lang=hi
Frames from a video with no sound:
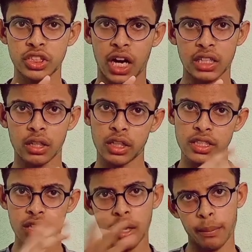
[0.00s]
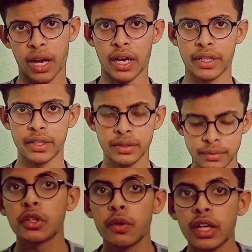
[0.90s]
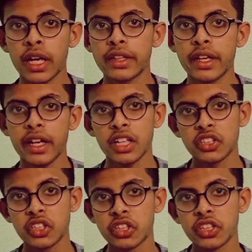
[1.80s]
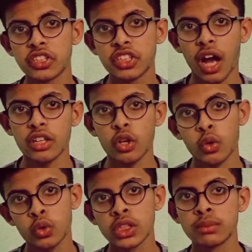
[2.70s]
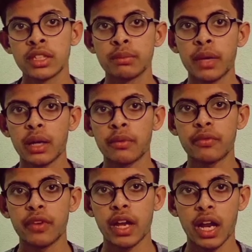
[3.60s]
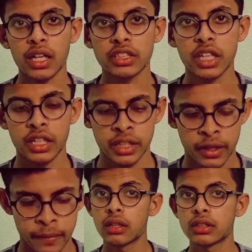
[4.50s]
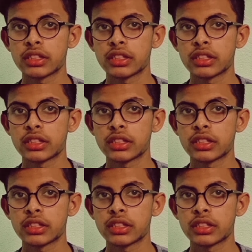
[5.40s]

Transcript: स्टार कंडीशन अप्लाइड क्योंकि वो कहते हैं ना जितनी चादर हो उतनी में ही पैर फैलाना चाहिए